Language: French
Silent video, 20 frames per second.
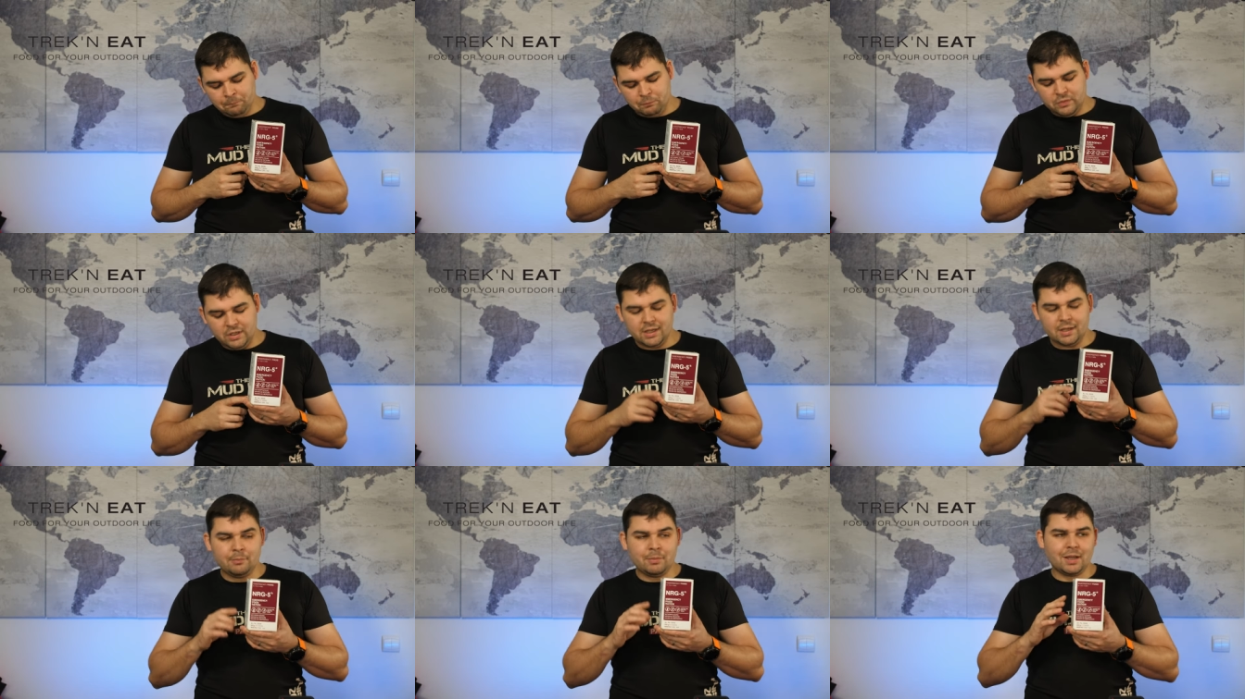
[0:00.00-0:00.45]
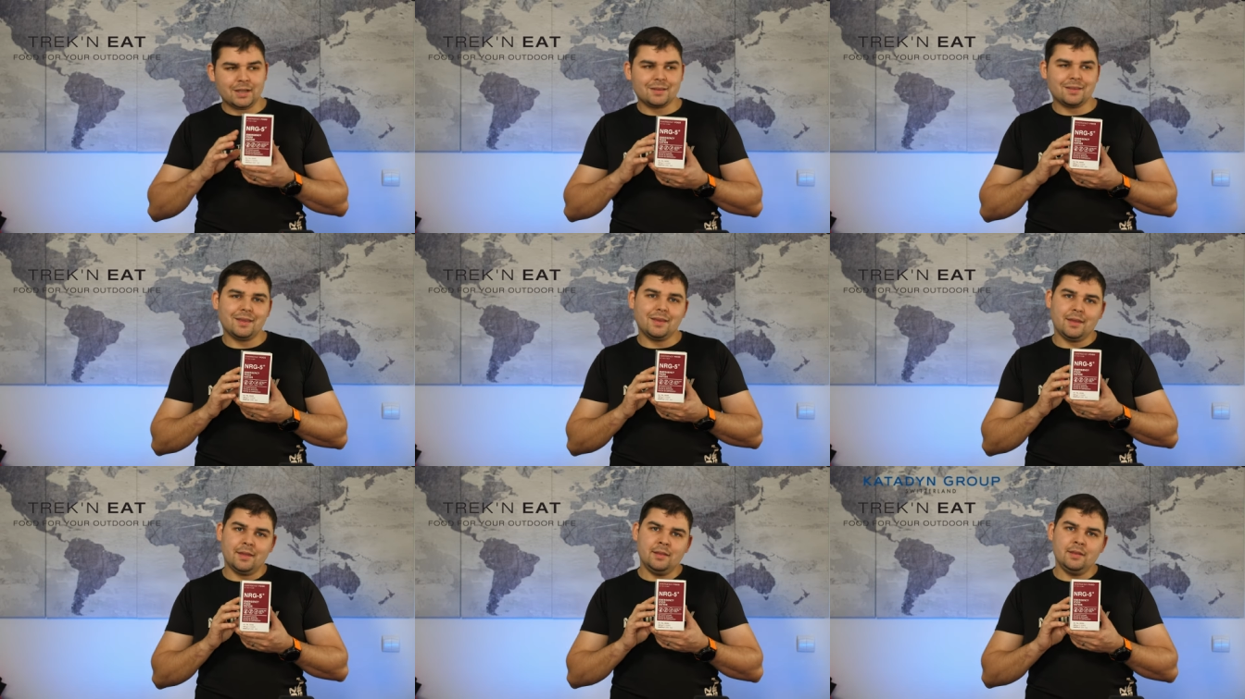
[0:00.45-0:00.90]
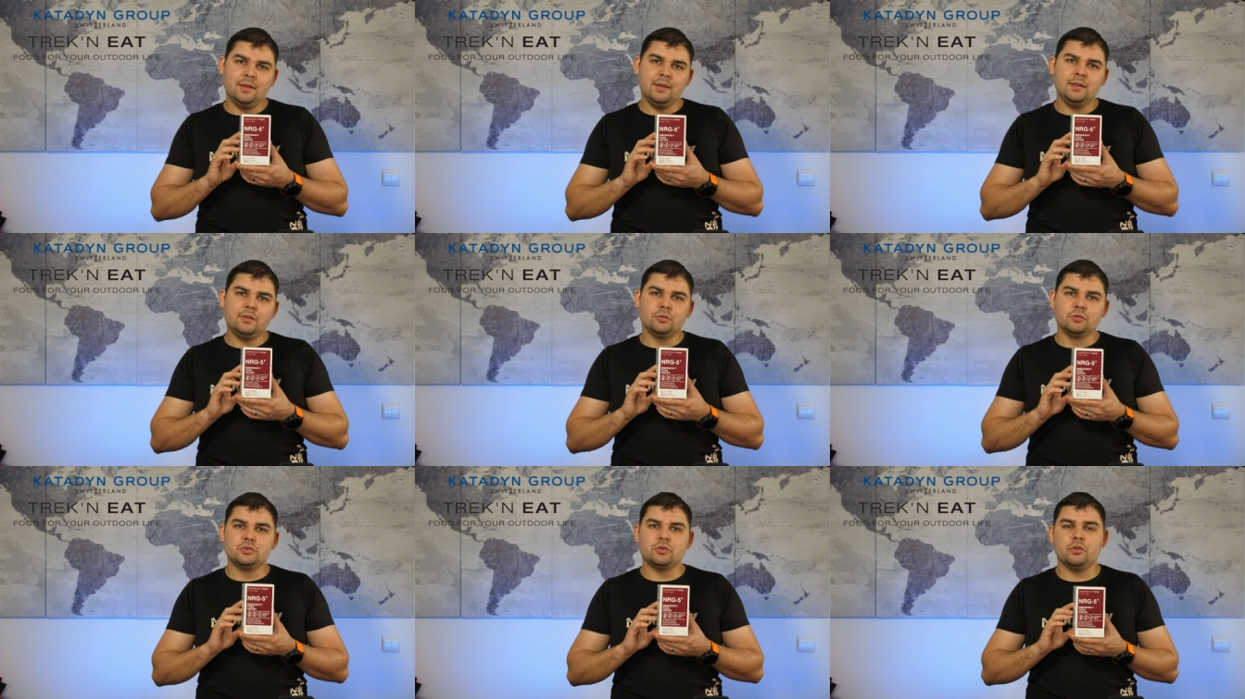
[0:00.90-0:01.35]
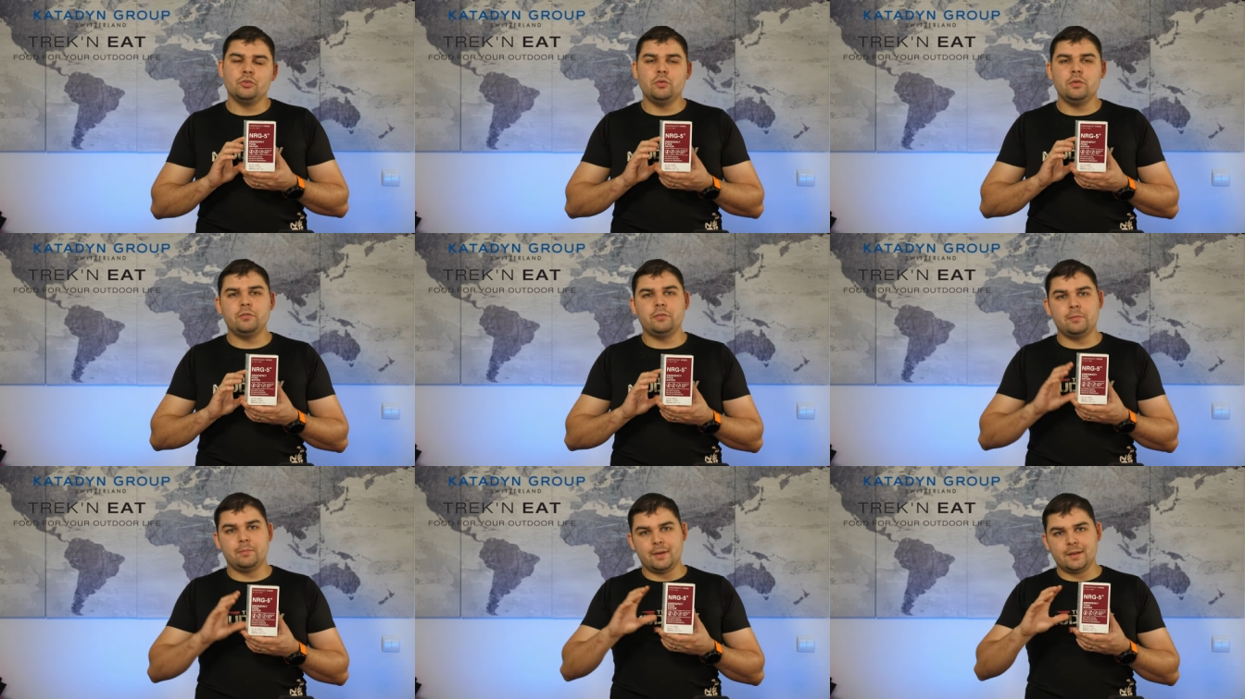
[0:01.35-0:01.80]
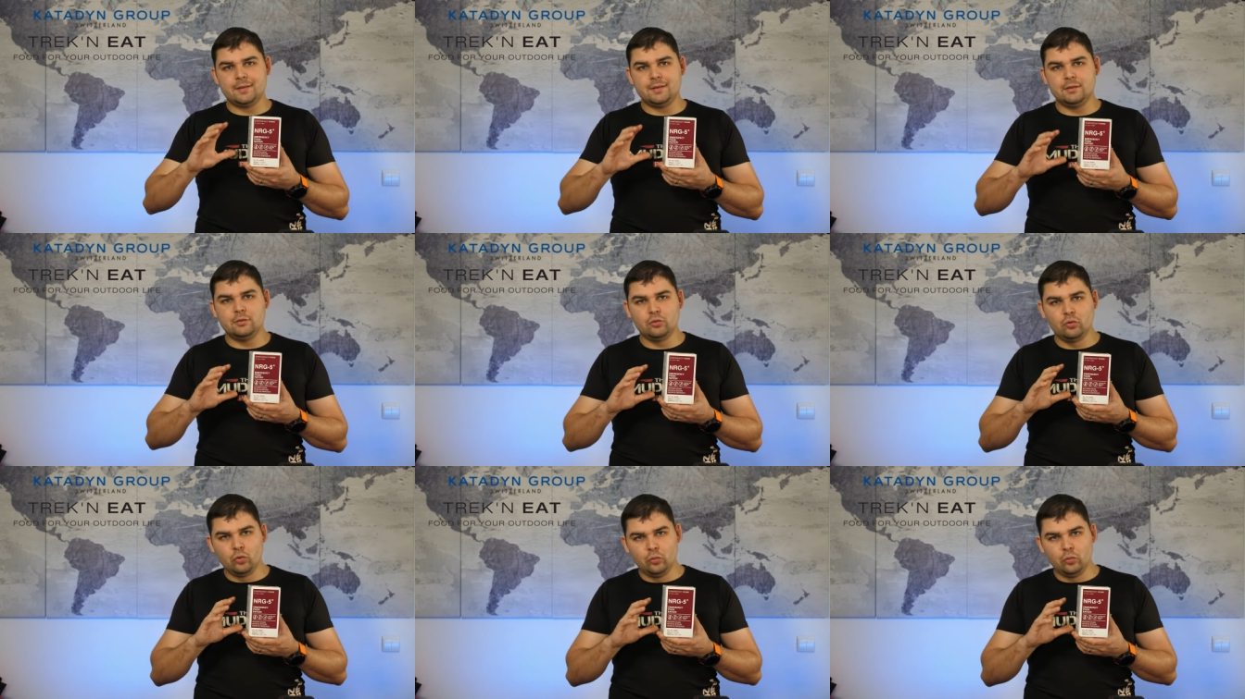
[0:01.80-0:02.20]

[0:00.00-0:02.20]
La marque Trek Heat aujourd'hui fait partie du